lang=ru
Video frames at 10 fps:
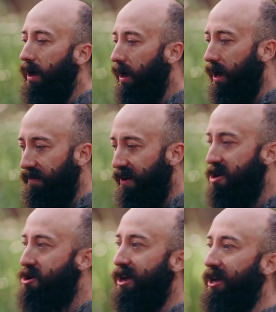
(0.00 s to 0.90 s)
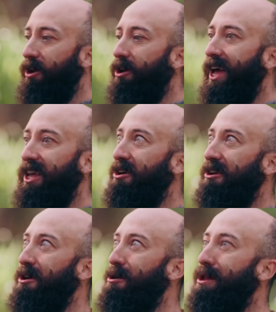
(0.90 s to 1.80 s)
Э, путешественник, похоже,
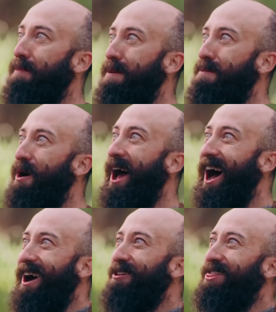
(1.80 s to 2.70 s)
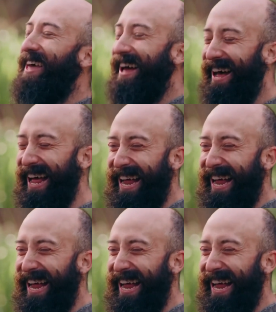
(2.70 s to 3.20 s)
тебе не помешает мою яблушку.